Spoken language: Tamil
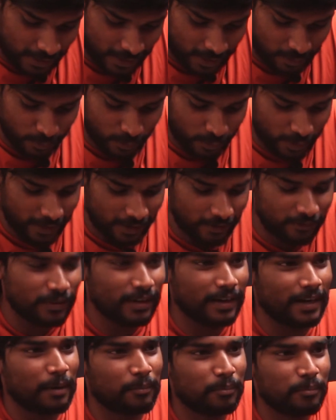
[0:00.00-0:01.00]
நம்மளோட
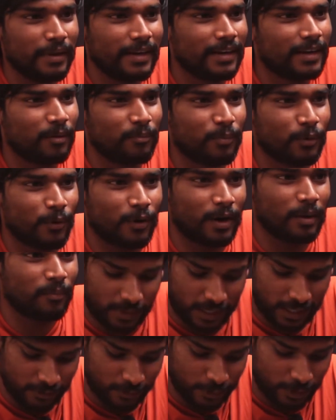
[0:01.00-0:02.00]
ரன்பீர் கபூரோட
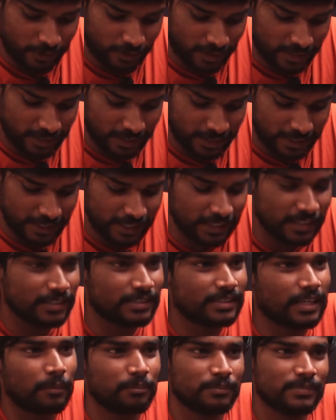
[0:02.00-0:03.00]
படம் ஒன்று வந்தது
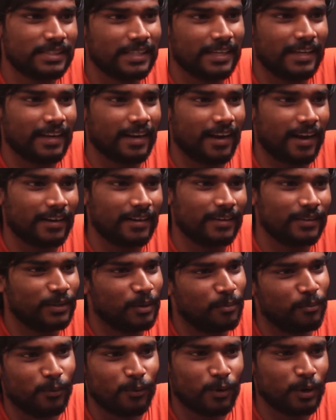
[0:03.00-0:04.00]
ஷம்ஷீரான்
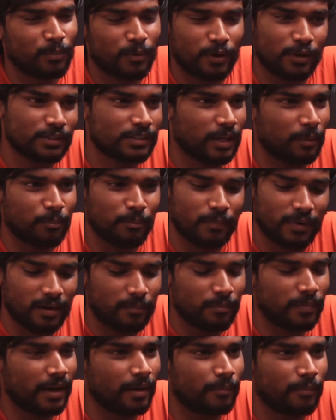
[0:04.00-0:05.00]
இந்த மூணு படம் செம்ம
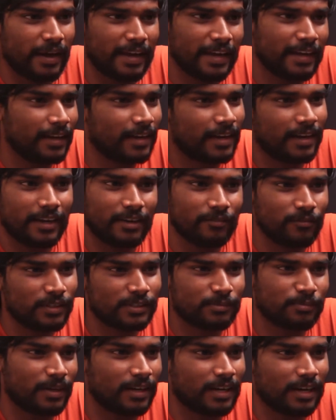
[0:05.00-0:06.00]
ப பயங்கர
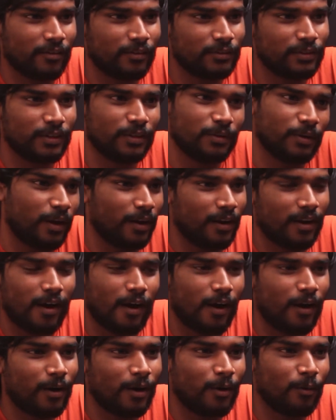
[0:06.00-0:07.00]
இன்வெஸ்ட்மெண்ட்டில் வந்தது நல்லா
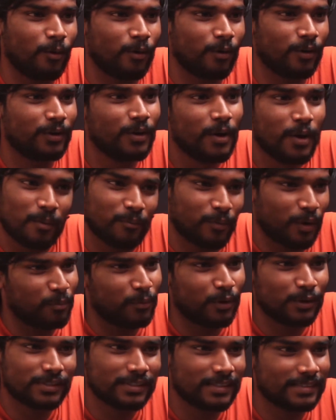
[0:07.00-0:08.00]
ஆகா ஓஹோன்
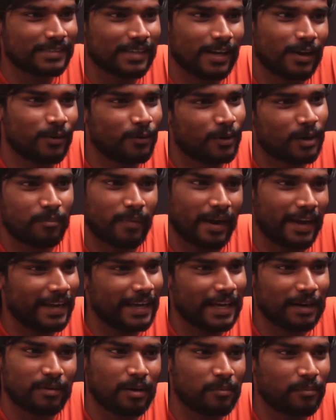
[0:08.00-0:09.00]
ப்ரொமோஷன்ஸ்லாம் கூட
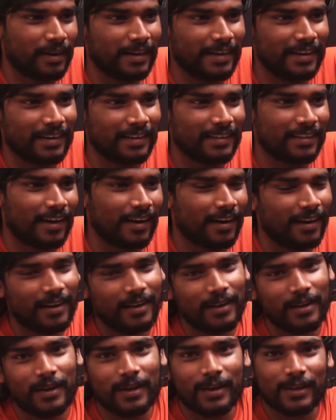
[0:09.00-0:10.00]
பயங்கரமாக பண்ணிகிட்டு இருந்தாங்க
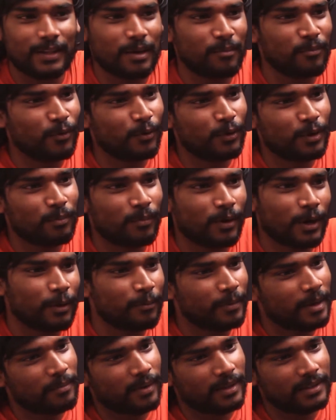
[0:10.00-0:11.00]
இந்த மூணு
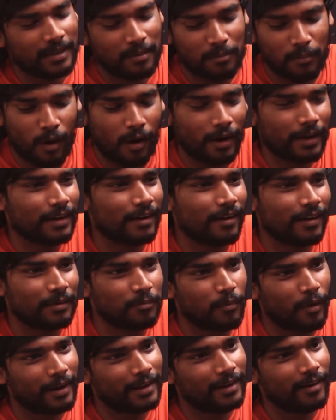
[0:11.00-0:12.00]
படமே பார்த்தா பாய்
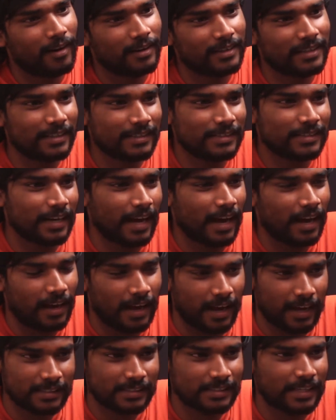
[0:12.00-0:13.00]
காட் பாய் காட்டுன்னு
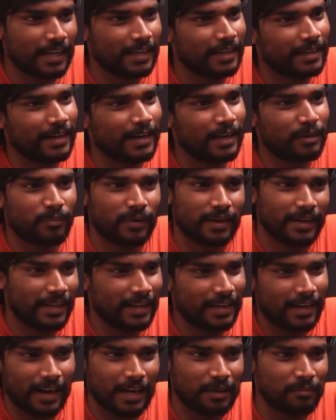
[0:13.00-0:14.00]
ஹேஷ்டேக் க்ரியேட்
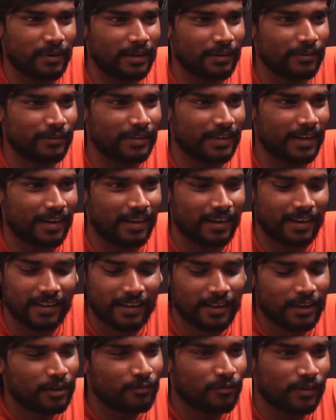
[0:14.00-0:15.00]
பண்ணியே காலி பண்ணி விட்டாங்க
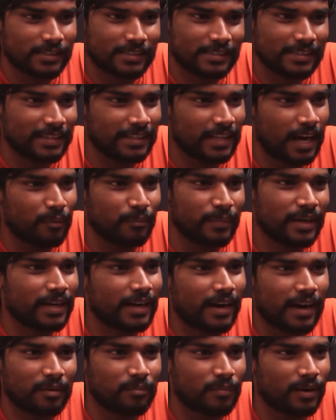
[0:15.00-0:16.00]
ஃபஸ்ட்டு இந்த
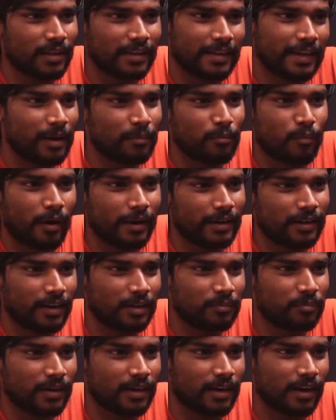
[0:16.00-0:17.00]
அமீர் கான் படம் ஏன் பாய்
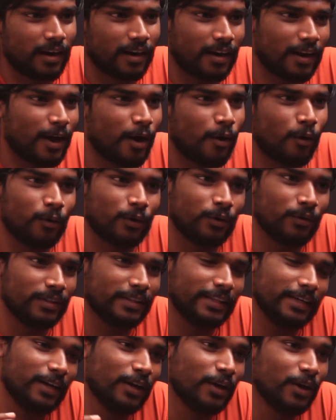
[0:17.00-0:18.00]
காட் பண்ணாங்கன்னா அவர்
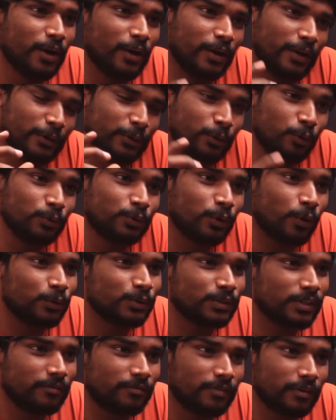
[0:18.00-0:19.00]
வந்து டூ
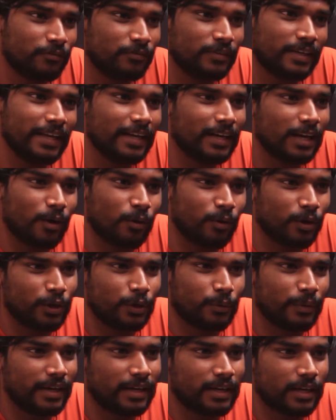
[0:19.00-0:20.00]
தௌசண்ட் ஃபிஃப்டீனில் ஒரு
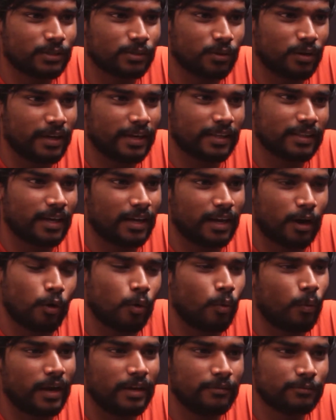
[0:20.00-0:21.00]
ட்வீட்டில் சொல்லியிருந்தார்
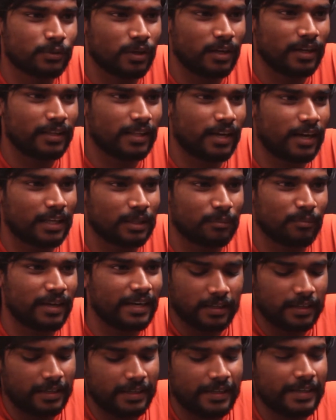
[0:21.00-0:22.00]
அவங்க ஒய்ஃப் சொல்லியிருந்தாங்க இந்த
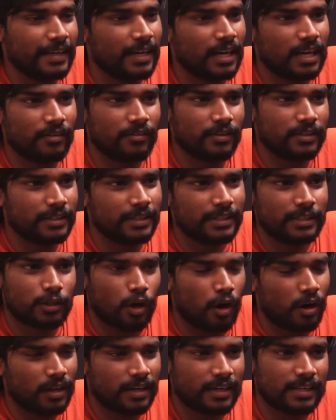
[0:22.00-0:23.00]
மாதிரி இந்தியாவில் வந்து
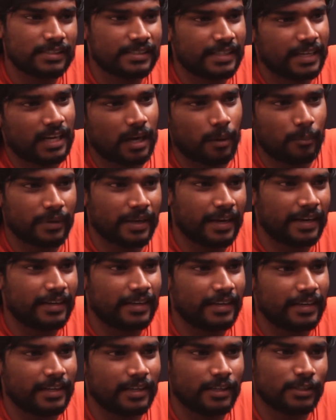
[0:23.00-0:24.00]
டாலரன்ஸே
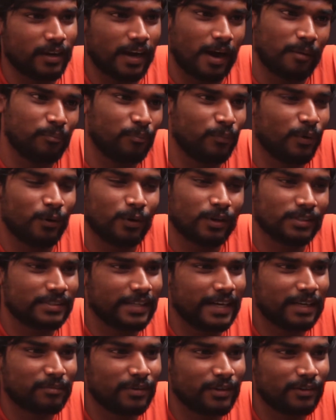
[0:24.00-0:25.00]
கம்மியாகிட்டு இருக்கு அப்போ ஒரு
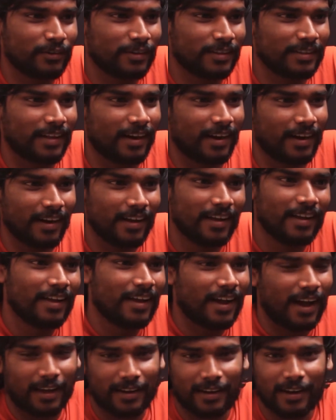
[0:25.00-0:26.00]
ஸ்டேட்மெண்ட் இருந்தாங்க
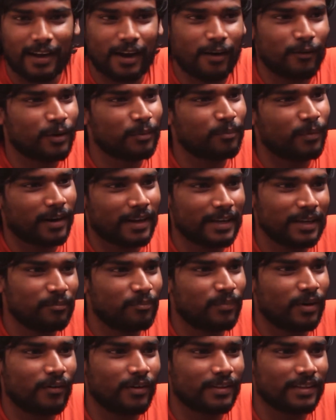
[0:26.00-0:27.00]
அதனால் அவர் படம்
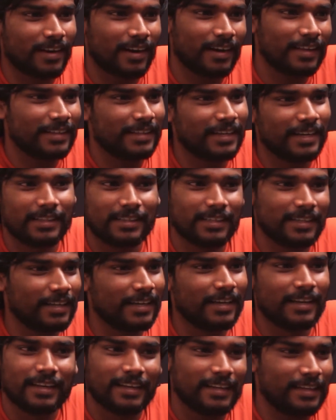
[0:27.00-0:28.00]
இப்போ வந்தனால இதை
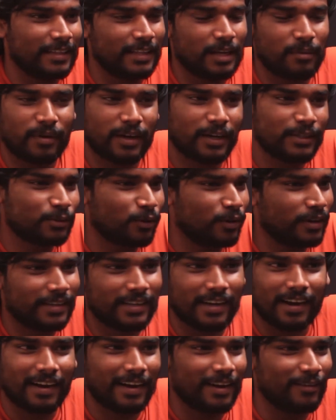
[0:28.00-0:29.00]
எடுத்துகிட்டு இந்த மாதிரி
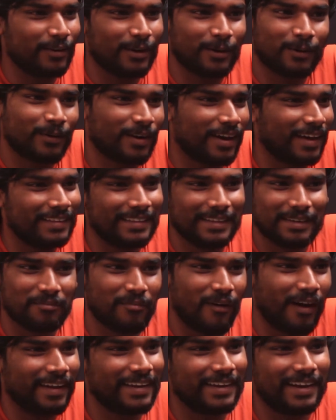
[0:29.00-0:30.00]
சொல்லிட்டாங்க விடக்கூடாது
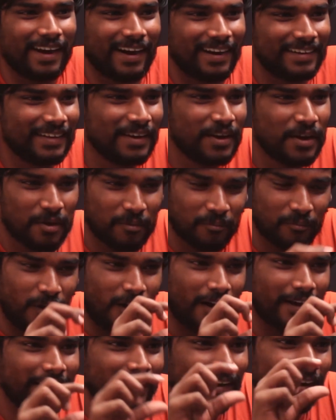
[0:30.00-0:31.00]
பாய் காட்
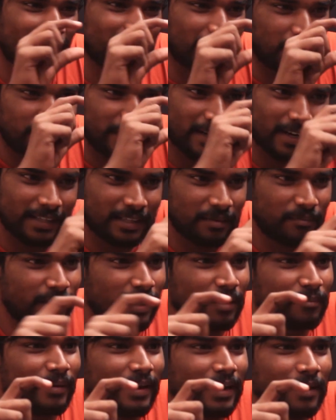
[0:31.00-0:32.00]
பாய் காட் அப்படின்னு அந்த
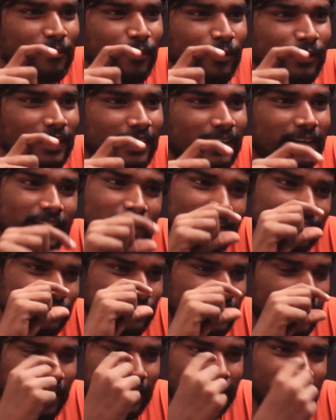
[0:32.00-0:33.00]
படம் பேரை போட்டு
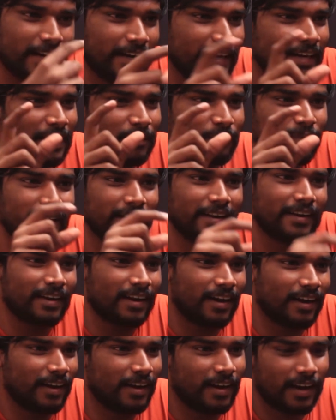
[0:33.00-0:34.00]
ட்ரெண்டிங்
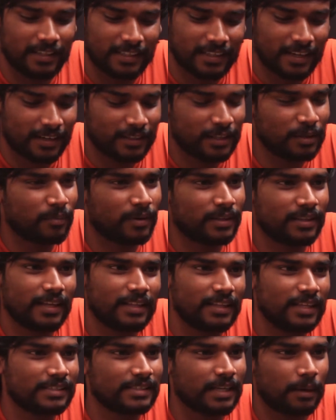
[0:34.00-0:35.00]
பண்ணிடுறாங்க அதுக்கடுத்து
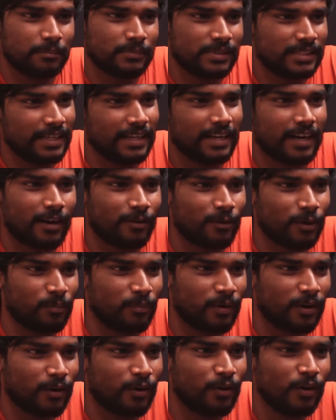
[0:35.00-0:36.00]
பார்த்தா இந்த ஷம்ஷீரான்
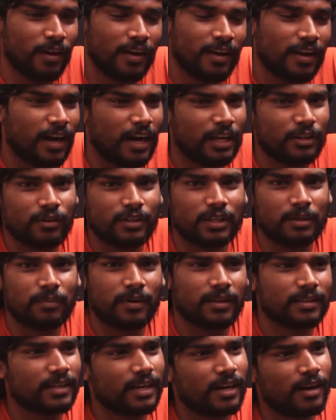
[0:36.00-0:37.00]
ஒரு படம் அது வந்து
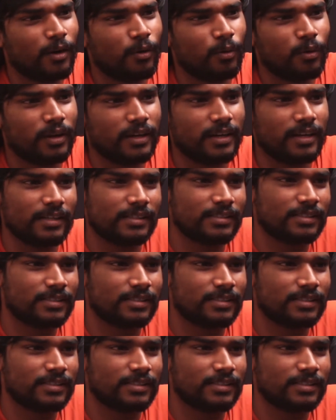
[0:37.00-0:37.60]
பார்த்தோன்னா ஒரு